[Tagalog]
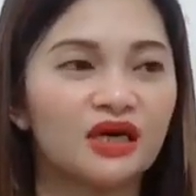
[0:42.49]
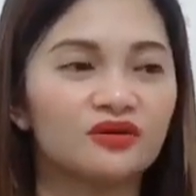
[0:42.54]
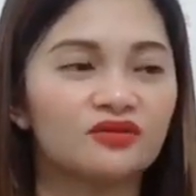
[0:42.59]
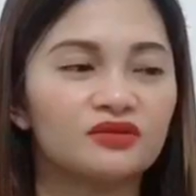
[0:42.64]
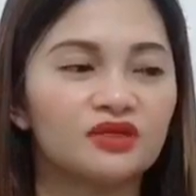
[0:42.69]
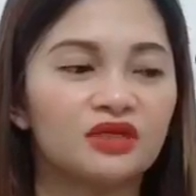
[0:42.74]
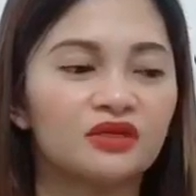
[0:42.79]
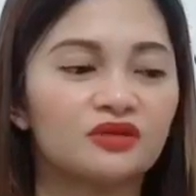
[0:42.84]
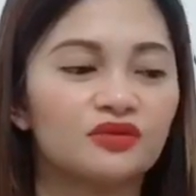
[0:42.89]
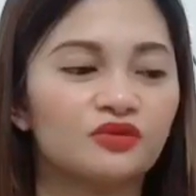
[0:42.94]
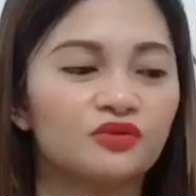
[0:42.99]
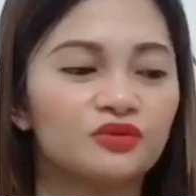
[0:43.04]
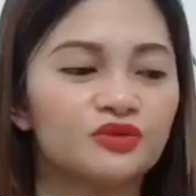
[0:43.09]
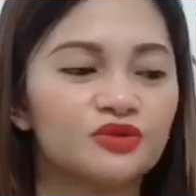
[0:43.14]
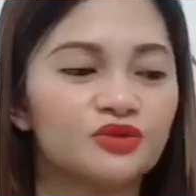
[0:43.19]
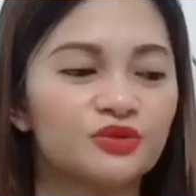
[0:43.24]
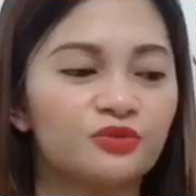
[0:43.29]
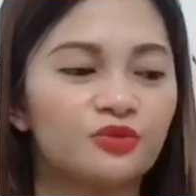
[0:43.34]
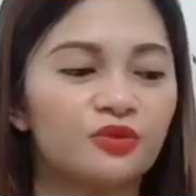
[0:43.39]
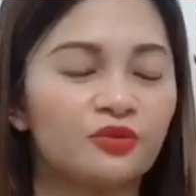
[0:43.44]
Katulad kung
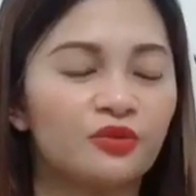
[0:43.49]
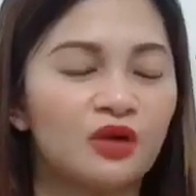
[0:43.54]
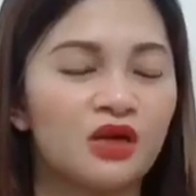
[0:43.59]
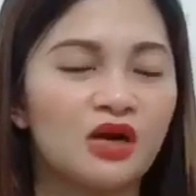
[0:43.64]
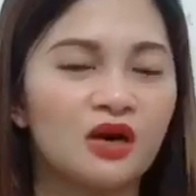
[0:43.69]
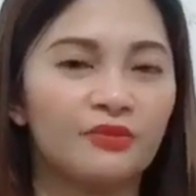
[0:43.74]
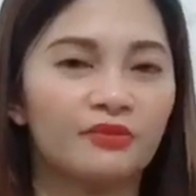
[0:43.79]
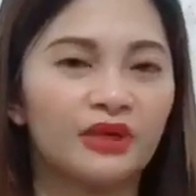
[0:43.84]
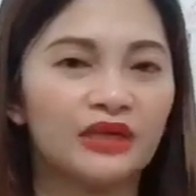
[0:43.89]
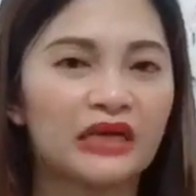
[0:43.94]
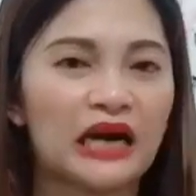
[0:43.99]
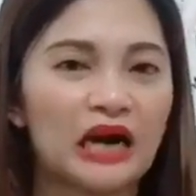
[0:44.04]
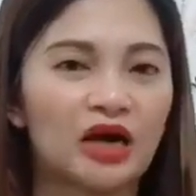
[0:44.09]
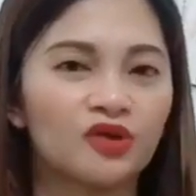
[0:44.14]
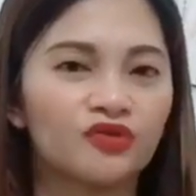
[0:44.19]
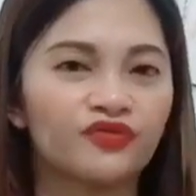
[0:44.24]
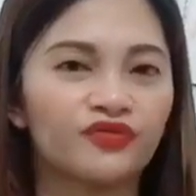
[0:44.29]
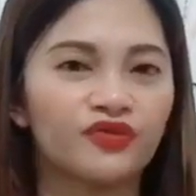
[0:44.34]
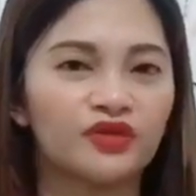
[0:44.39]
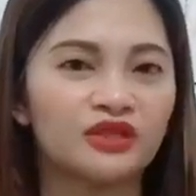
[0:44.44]
gusto mong
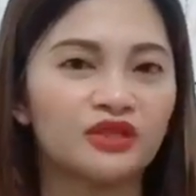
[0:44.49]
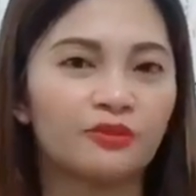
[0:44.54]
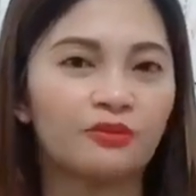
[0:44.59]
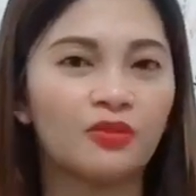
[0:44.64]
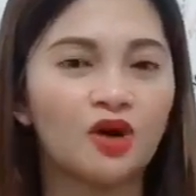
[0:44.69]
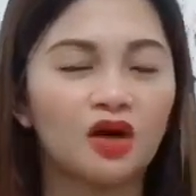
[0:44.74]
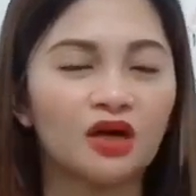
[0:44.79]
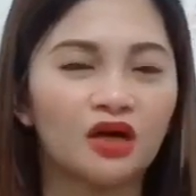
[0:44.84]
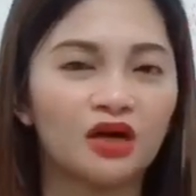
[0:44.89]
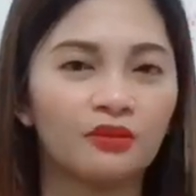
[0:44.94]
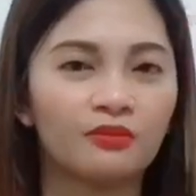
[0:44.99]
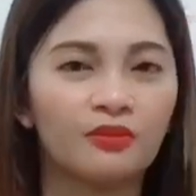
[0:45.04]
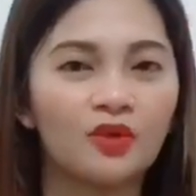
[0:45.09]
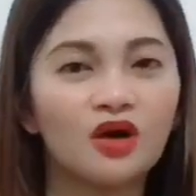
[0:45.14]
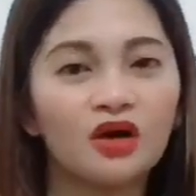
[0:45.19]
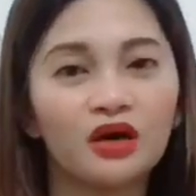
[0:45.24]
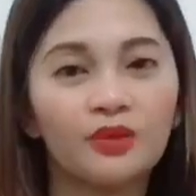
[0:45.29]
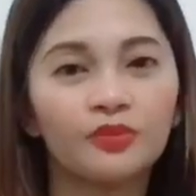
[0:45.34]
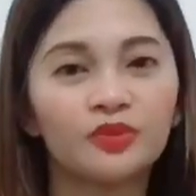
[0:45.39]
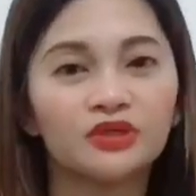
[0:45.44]
mag-outfit ng
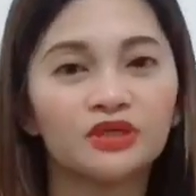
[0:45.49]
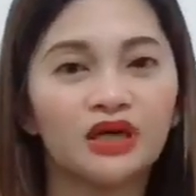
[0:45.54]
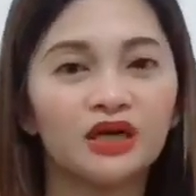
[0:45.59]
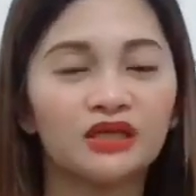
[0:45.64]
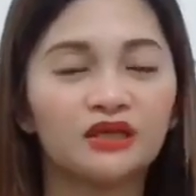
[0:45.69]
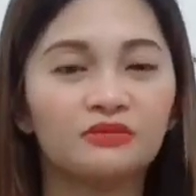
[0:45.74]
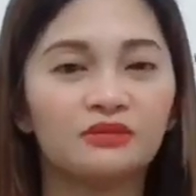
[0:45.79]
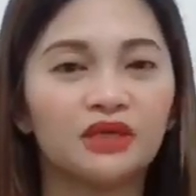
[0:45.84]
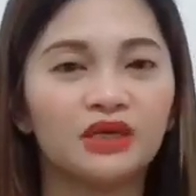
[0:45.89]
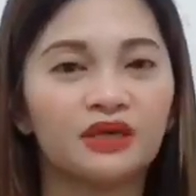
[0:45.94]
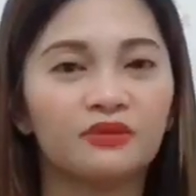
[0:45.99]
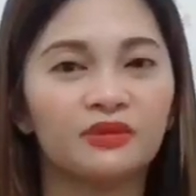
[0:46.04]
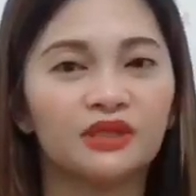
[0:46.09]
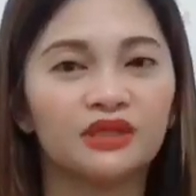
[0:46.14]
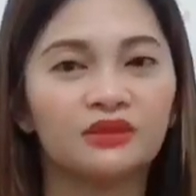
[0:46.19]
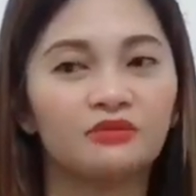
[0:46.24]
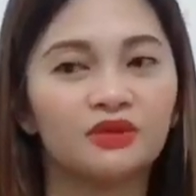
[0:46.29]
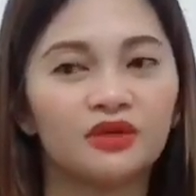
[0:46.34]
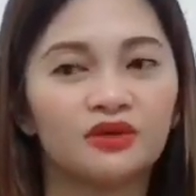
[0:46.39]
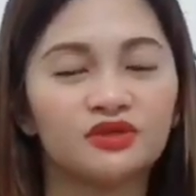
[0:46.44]
bonggang-bongga, punta ka ng mga iba't
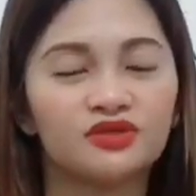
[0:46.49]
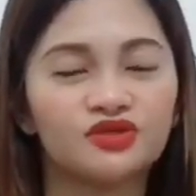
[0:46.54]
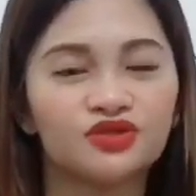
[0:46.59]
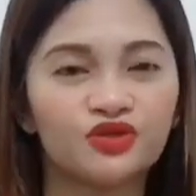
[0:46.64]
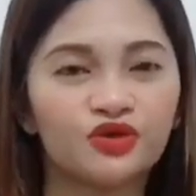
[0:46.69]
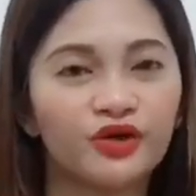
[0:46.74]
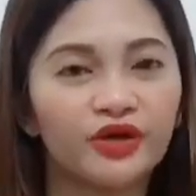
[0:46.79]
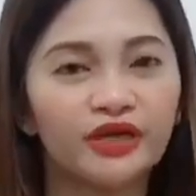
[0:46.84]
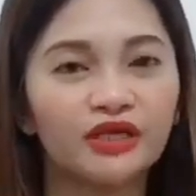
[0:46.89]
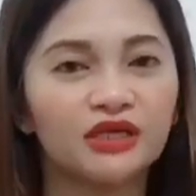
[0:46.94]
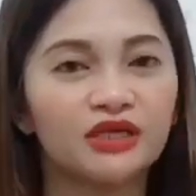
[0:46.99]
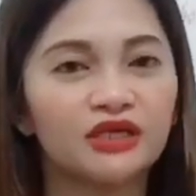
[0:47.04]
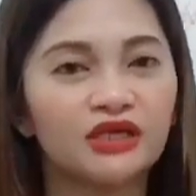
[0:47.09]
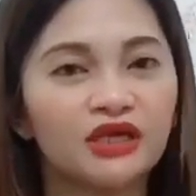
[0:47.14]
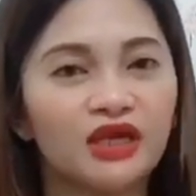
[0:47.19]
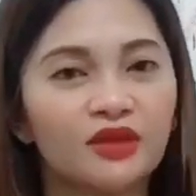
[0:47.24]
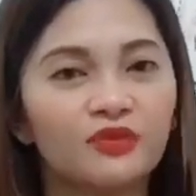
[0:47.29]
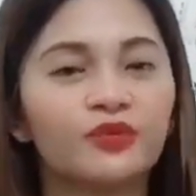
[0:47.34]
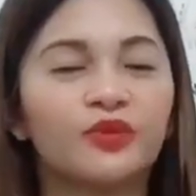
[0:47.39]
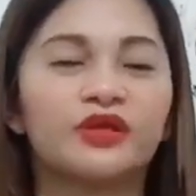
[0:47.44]
ibang resort, ganyan.